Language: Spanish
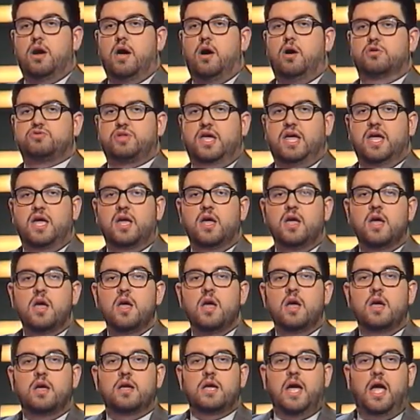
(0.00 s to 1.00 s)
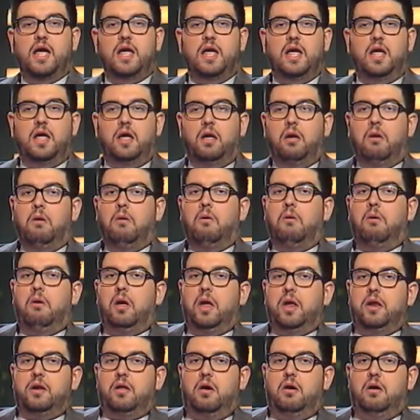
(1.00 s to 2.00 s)
la OTI. Y ahí,
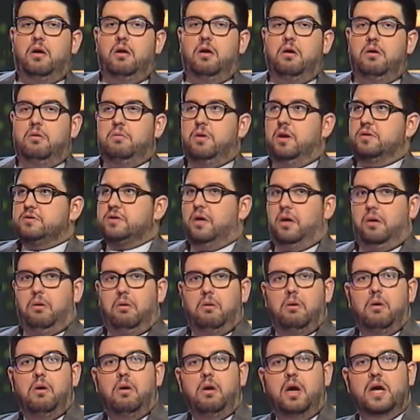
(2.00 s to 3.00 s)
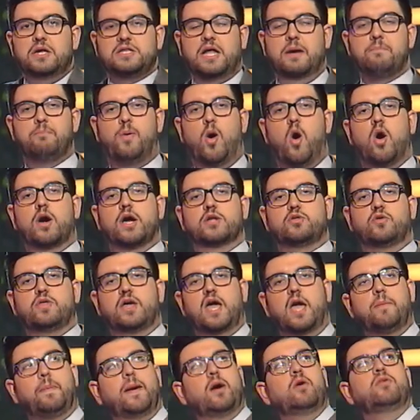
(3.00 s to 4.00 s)
y no, y tampoco es que tú
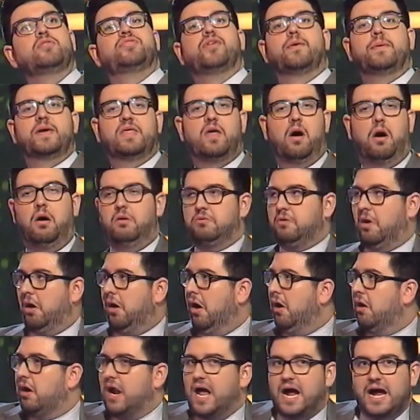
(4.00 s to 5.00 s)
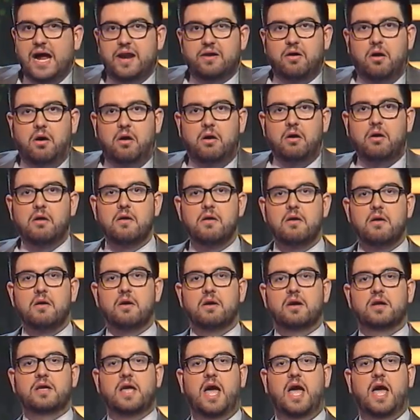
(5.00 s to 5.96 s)
digas, y pegó un subidón, no, la ganó. Y